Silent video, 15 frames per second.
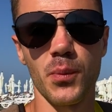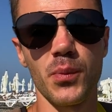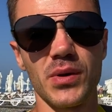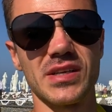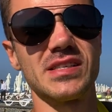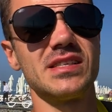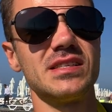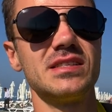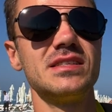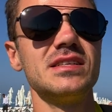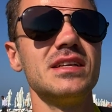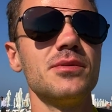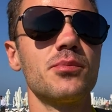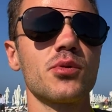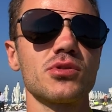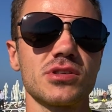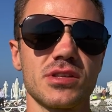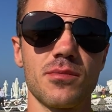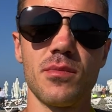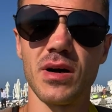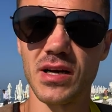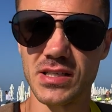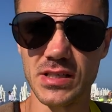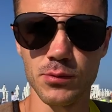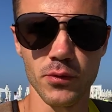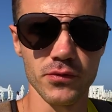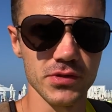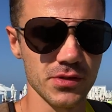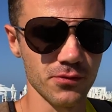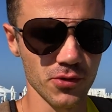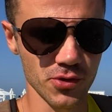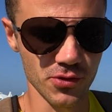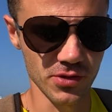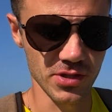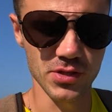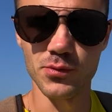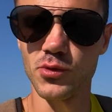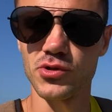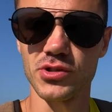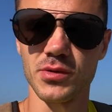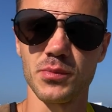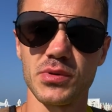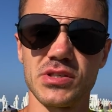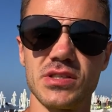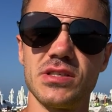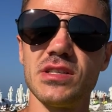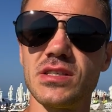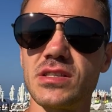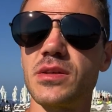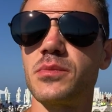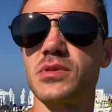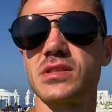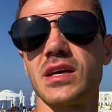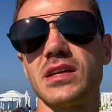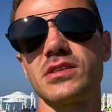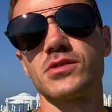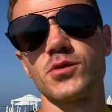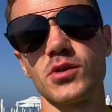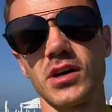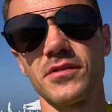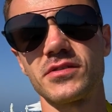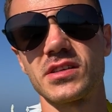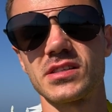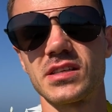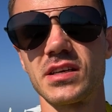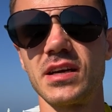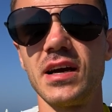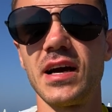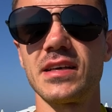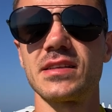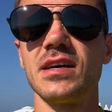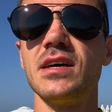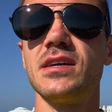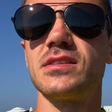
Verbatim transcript: посетили просто максимум всего, что здесь можно посетить, и написали свой авторский гайд.